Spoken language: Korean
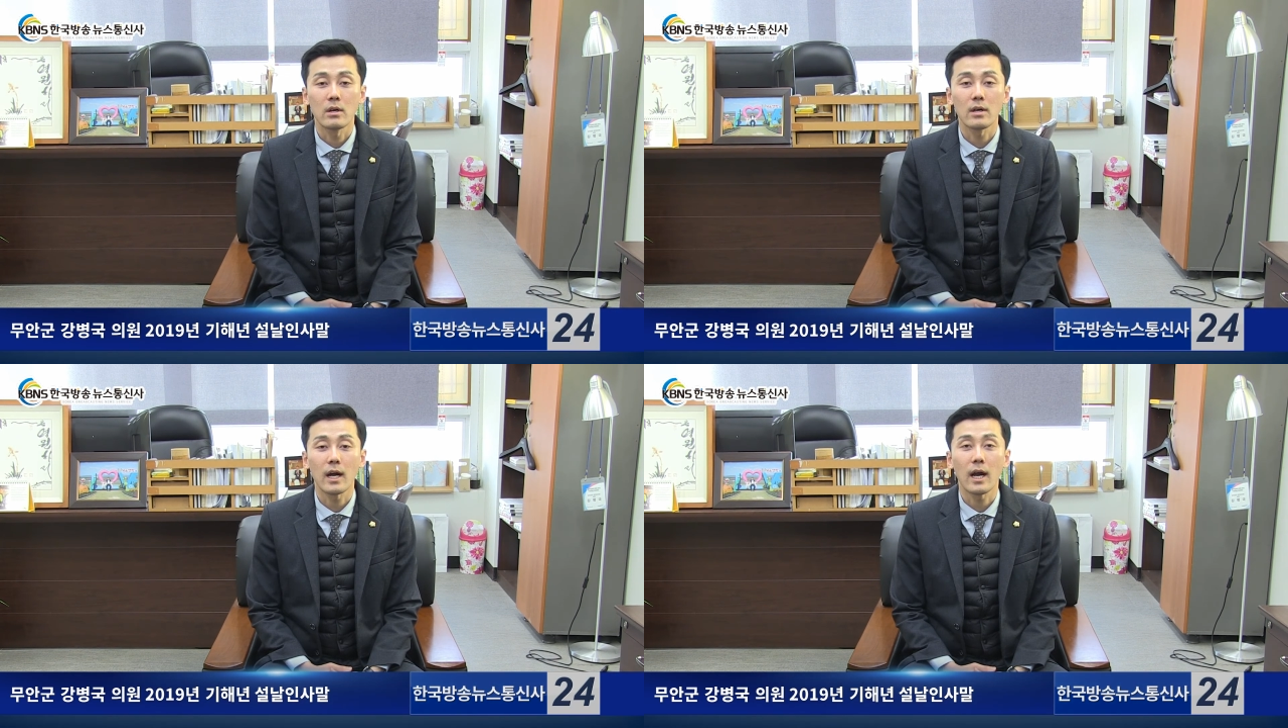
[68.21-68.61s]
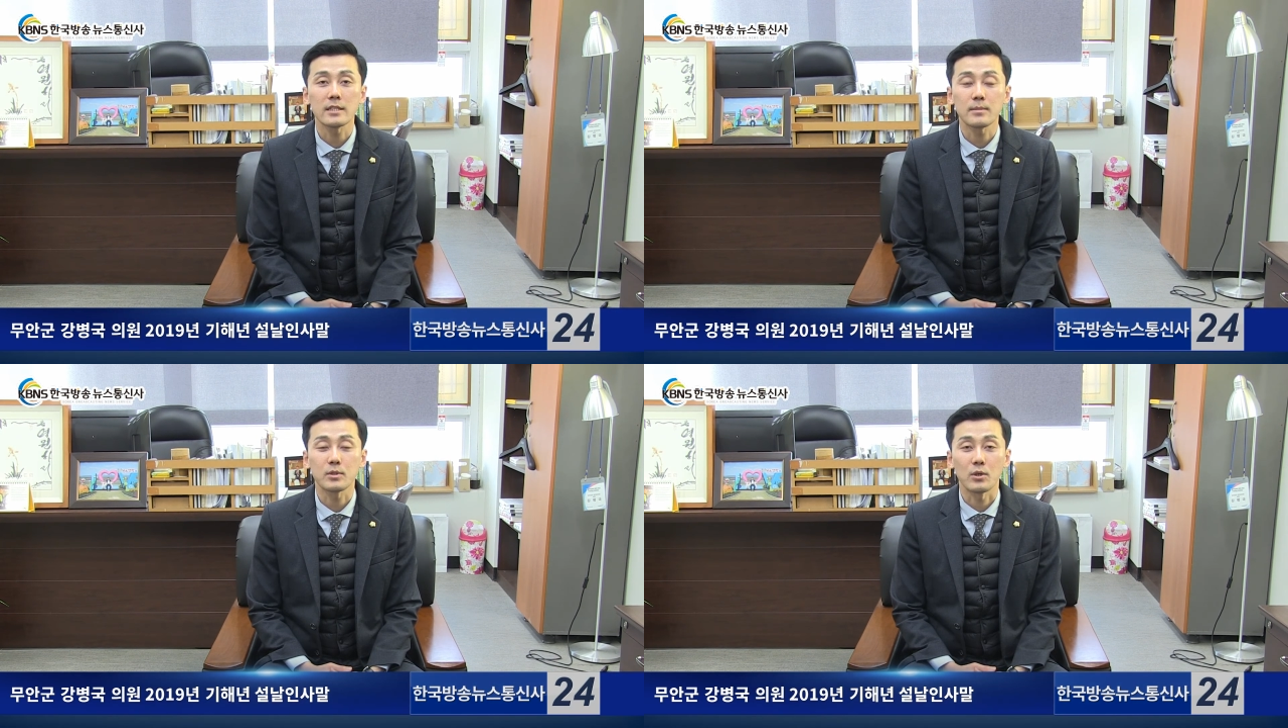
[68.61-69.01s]

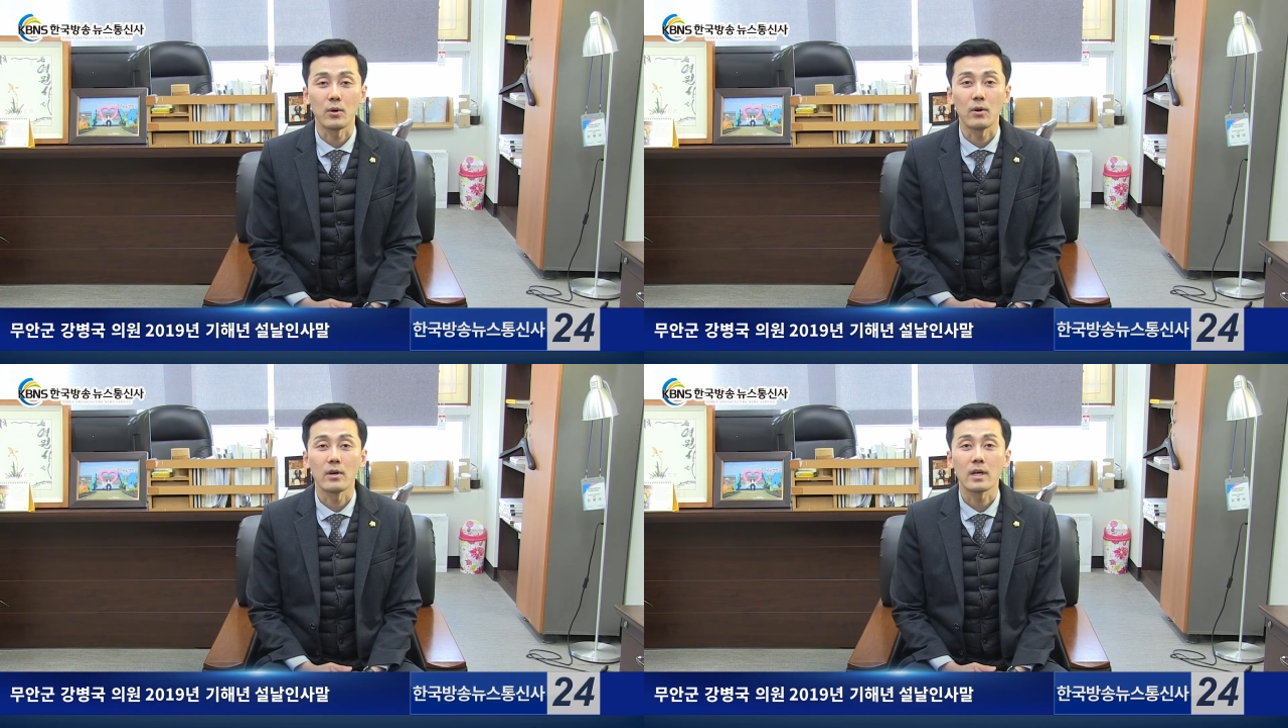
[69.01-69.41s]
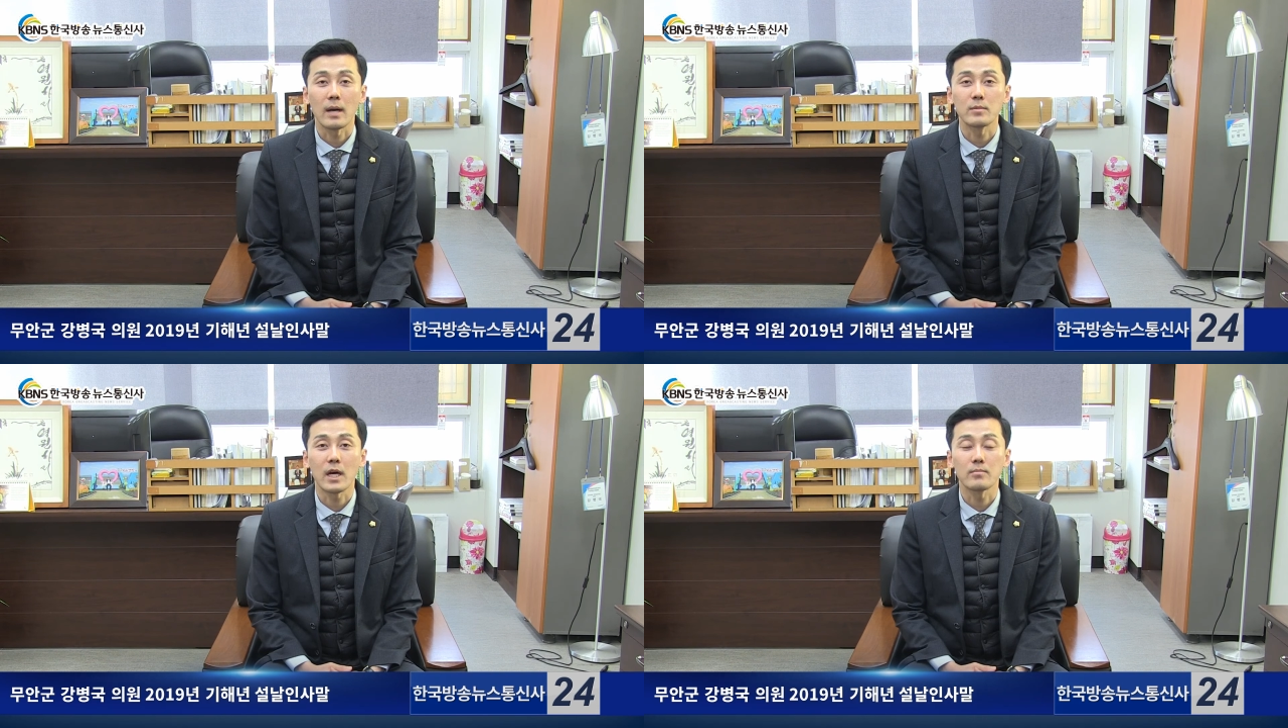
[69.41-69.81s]
건강하십시오.
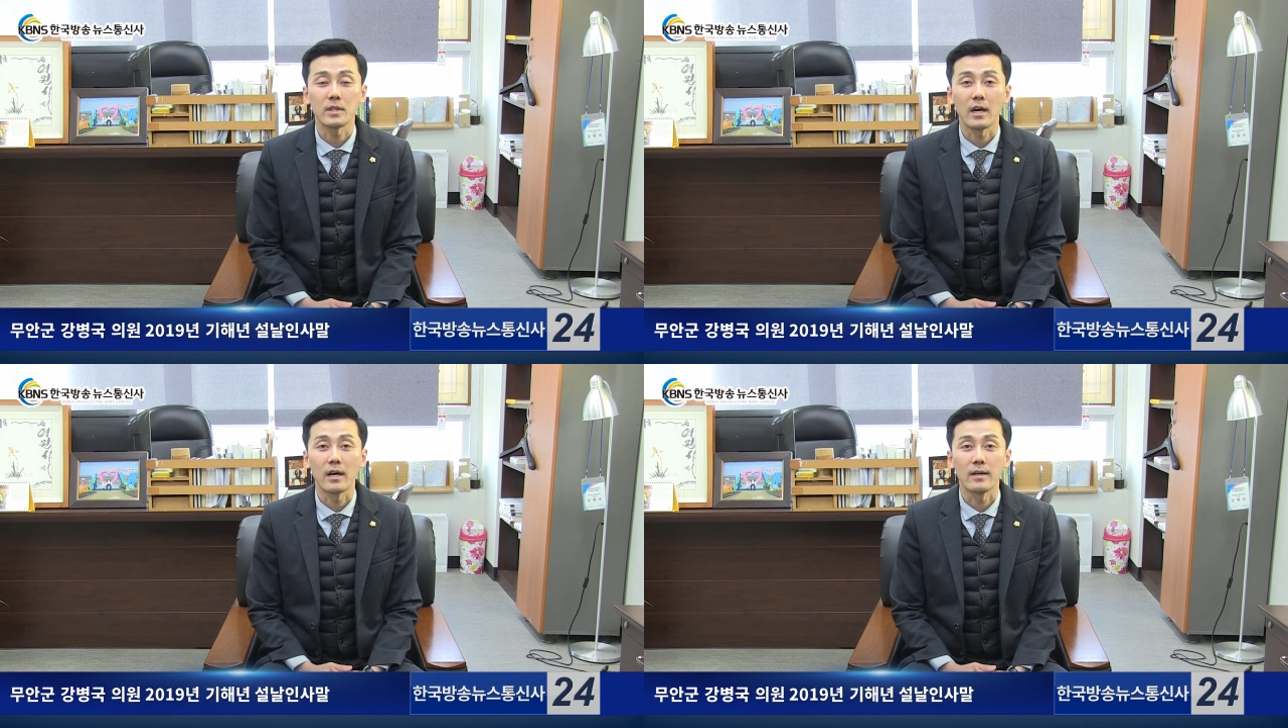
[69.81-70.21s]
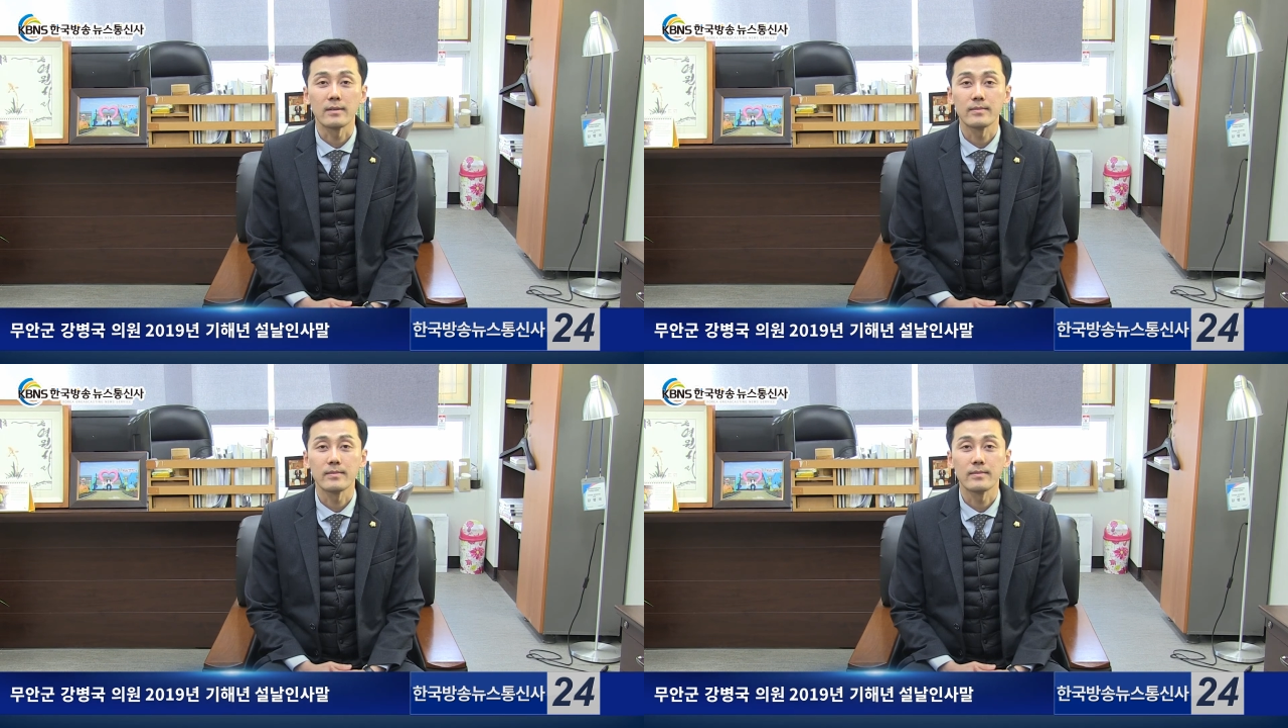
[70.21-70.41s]
감사합니다.